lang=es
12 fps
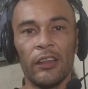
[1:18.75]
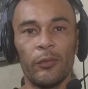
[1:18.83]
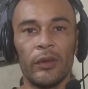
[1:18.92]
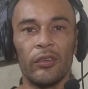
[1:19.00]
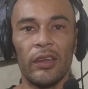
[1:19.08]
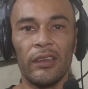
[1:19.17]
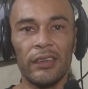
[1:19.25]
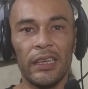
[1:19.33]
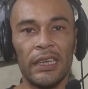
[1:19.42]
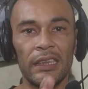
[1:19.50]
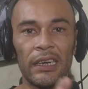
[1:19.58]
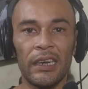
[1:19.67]
a las personas
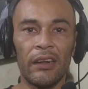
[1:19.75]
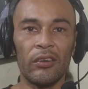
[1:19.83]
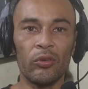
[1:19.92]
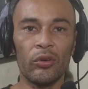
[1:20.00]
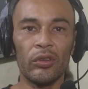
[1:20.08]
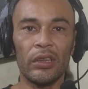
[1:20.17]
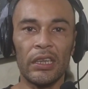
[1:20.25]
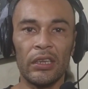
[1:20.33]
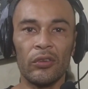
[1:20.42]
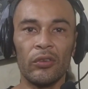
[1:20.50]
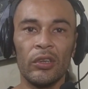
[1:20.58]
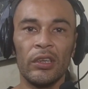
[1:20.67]
que entren a ver su
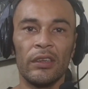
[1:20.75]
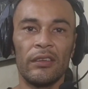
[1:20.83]
contenido,